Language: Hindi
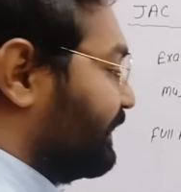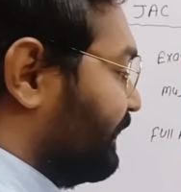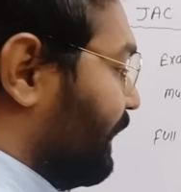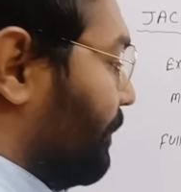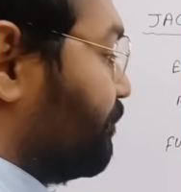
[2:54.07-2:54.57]
देख
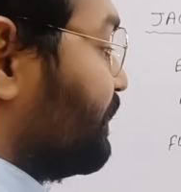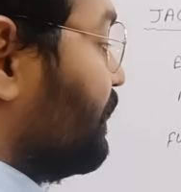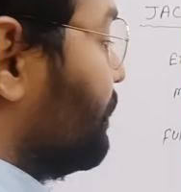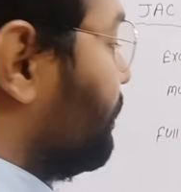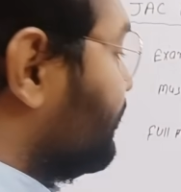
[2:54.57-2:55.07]
लेना
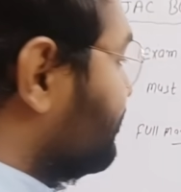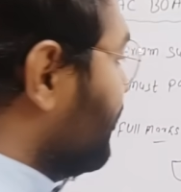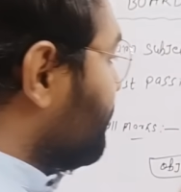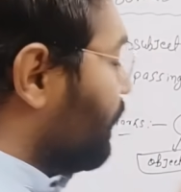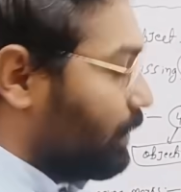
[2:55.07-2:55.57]

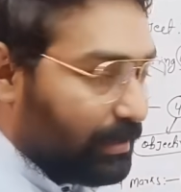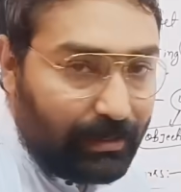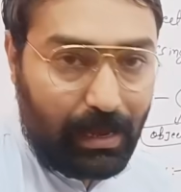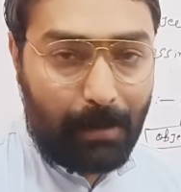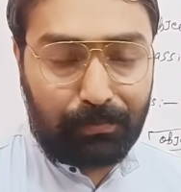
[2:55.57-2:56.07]
मतलब
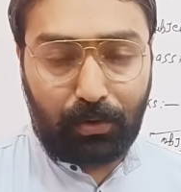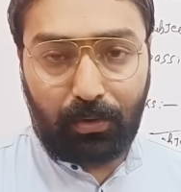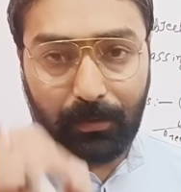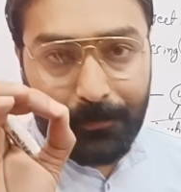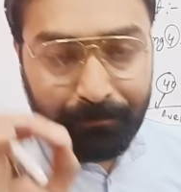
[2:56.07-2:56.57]
अगर आप
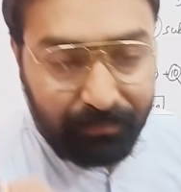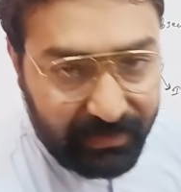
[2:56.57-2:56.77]
लोग